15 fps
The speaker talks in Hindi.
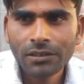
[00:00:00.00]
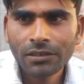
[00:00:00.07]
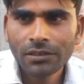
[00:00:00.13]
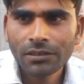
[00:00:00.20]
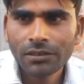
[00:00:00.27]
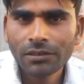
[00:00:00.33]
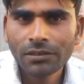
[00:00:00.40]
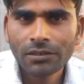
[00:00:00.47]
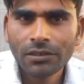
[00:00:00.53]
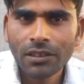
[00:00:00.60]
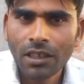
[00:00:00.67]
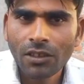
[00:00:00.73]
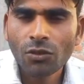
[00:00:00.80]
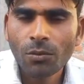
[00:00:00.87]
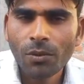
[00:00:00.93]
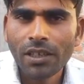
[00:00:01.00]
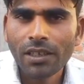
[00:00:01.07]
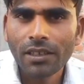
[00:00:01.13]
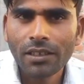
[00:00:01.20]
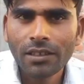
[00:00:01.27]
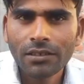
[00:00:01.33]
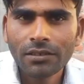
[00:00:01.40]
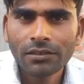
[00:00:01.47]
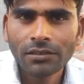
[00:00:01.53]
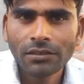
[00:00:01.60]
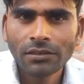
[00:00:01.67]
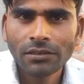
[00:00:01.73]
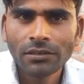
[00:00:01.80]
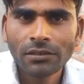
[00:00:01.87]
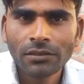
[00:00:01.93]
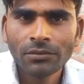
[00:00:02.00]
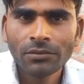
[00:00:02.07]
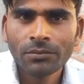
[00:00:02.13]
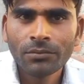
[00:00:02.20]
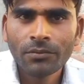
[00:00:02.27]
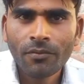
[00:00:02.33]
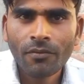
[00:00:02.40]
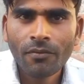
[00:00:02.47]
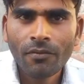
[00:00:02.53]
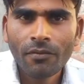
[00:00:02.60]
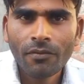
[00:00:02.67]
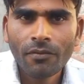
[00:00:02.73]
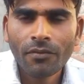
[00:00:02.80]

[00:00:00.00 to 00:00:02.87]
सुबह आई पुलिस हाँ सुबह आई कितने बच्चे हैं मृतक पे